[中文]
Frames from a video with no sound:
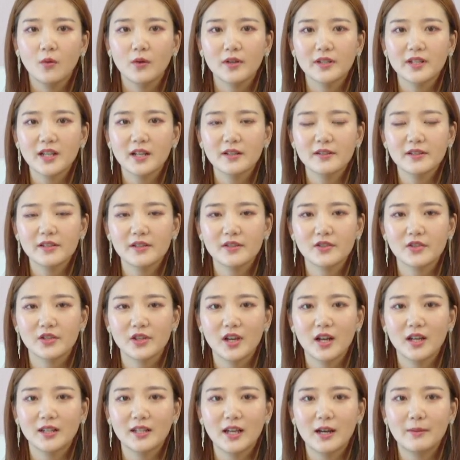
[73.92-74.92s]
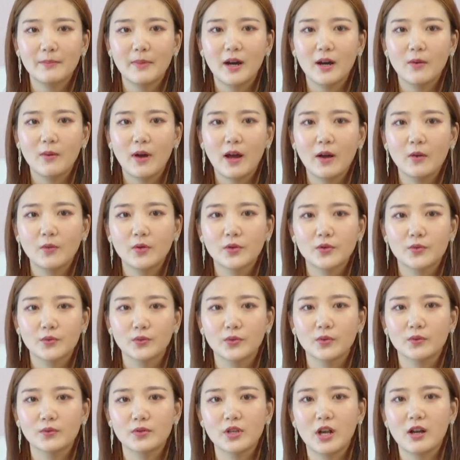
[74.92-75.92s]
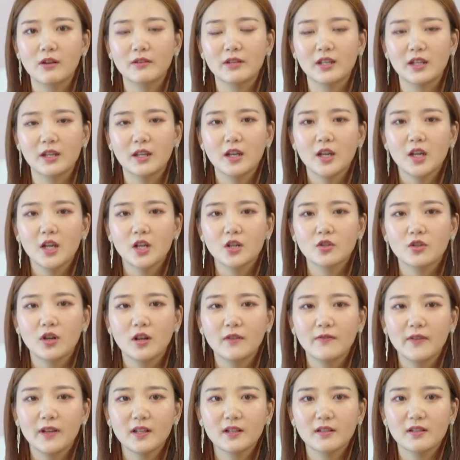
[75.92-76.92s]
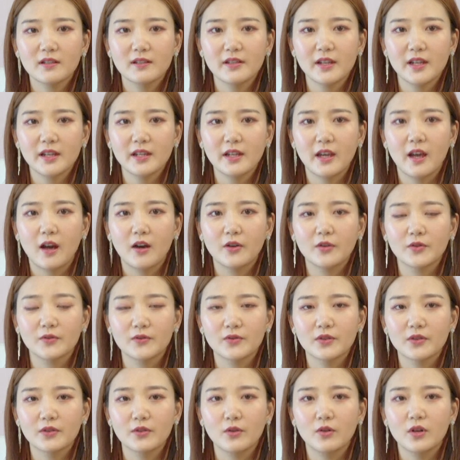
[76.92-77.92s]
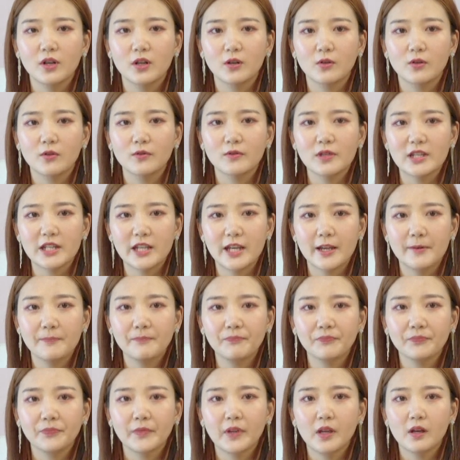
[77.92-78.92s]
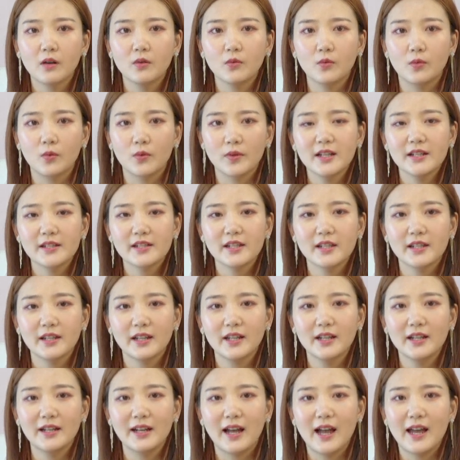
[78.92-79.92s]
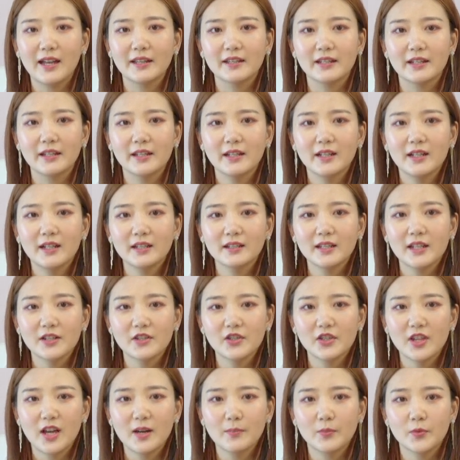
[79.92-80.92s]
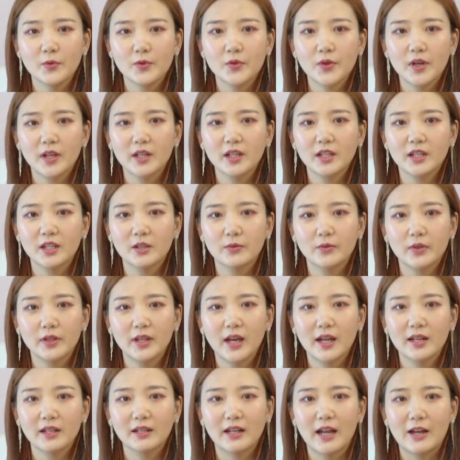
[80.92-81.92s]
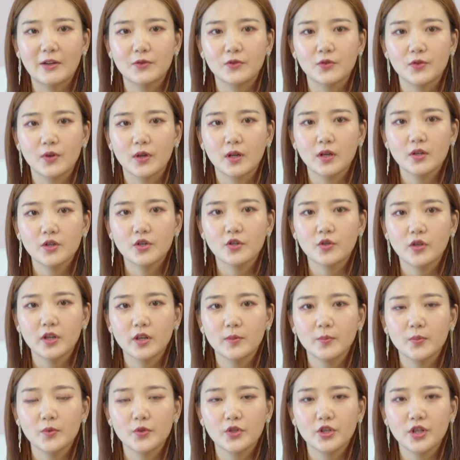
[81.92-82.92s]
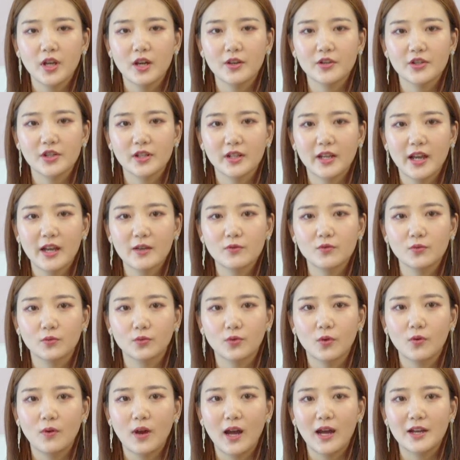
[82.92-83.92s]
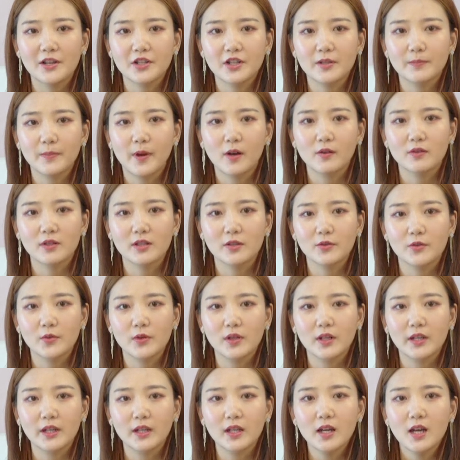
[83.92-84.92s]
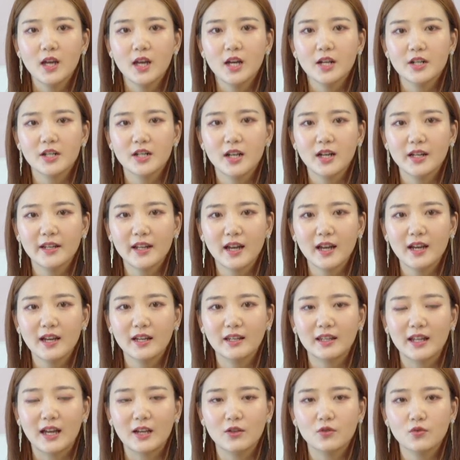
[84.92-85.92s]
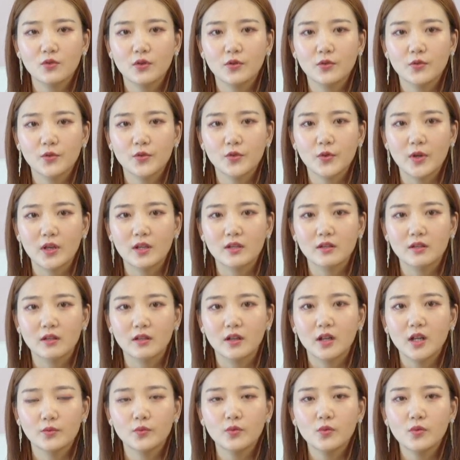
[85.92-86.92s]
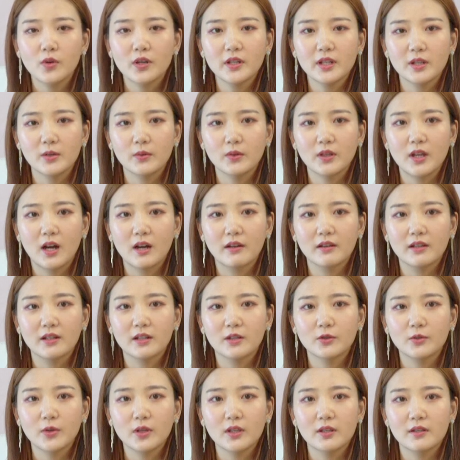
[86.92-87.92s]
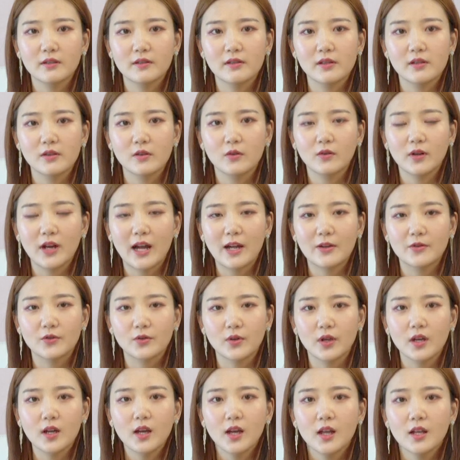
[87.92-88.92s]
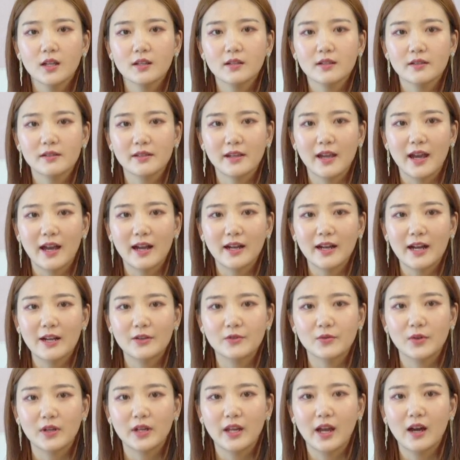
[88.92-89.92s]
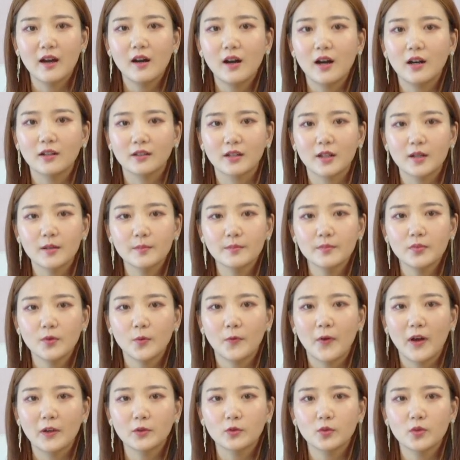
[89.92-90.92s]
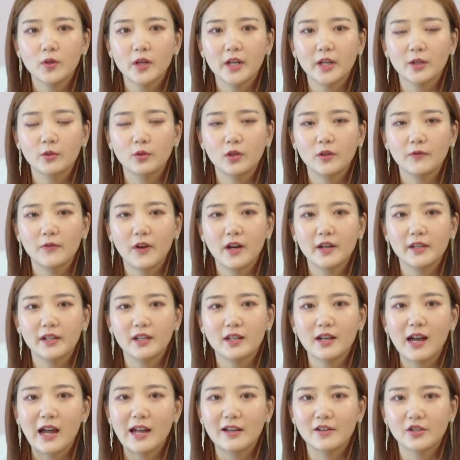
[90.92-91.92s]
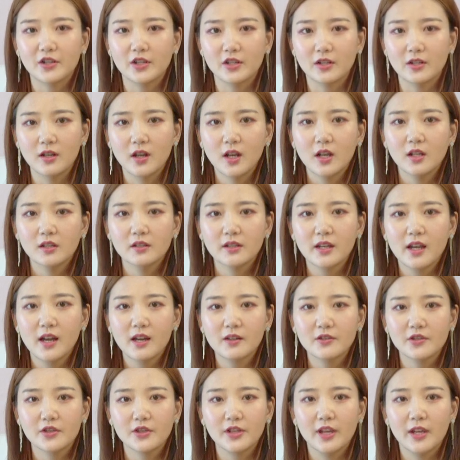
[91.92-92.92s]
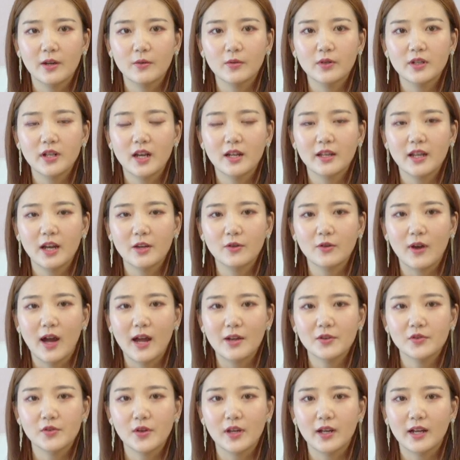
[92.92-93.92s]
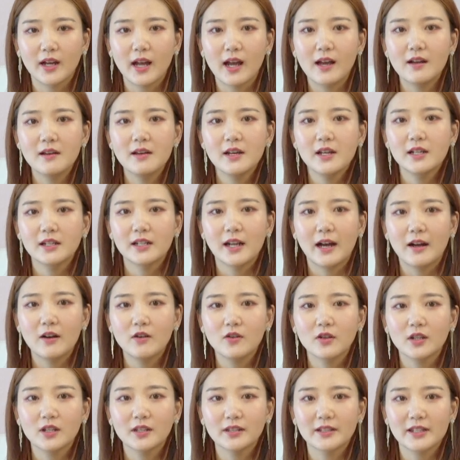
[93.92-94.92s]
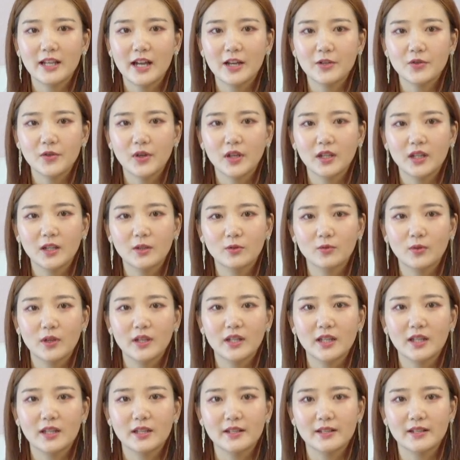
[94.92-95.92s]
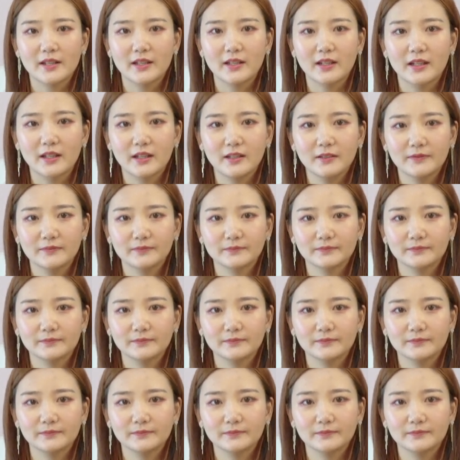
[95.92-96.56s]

我相信只要他忙完会主动找你，双方之间也要有自由和空间。五心里很爱你，但是他不确定你对他的感觉，所以不知道是该主动还是保持距离，这让他很难做出选择。如果你遇到一个对自己有感觉，自己还感觉良好的，不妨多给对方一个暗示。这样子也会让他有安全感，然后更加确定对你的心意。